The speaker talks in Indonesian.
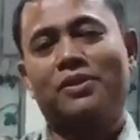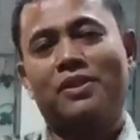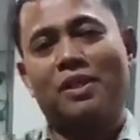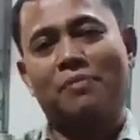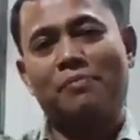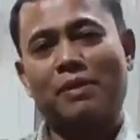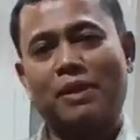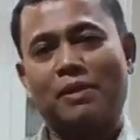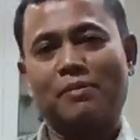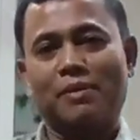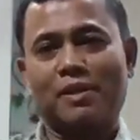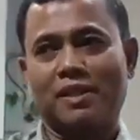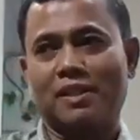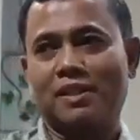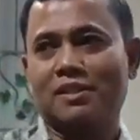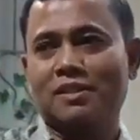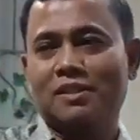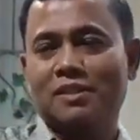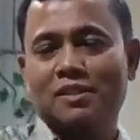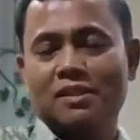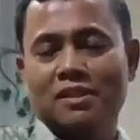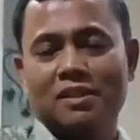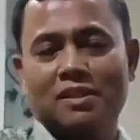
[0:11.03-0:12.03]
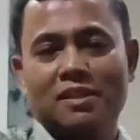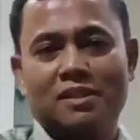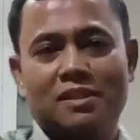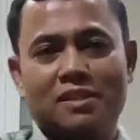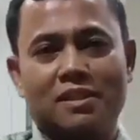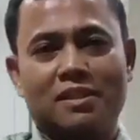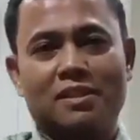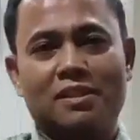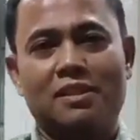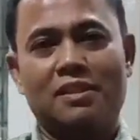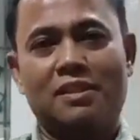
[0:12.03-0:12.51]
Apa kabar Dedi? Uh, eh,
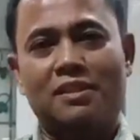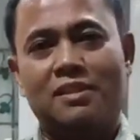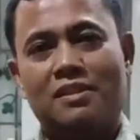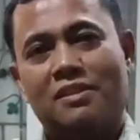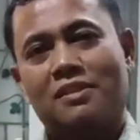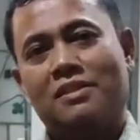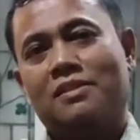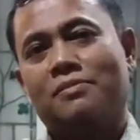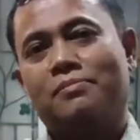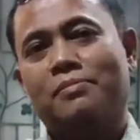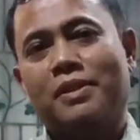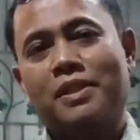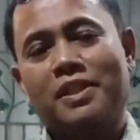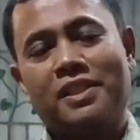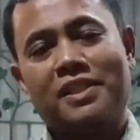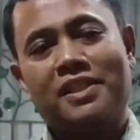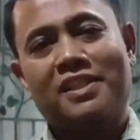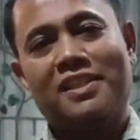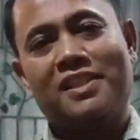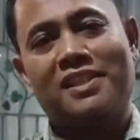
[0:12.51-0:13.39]
si uh, eh, Peti.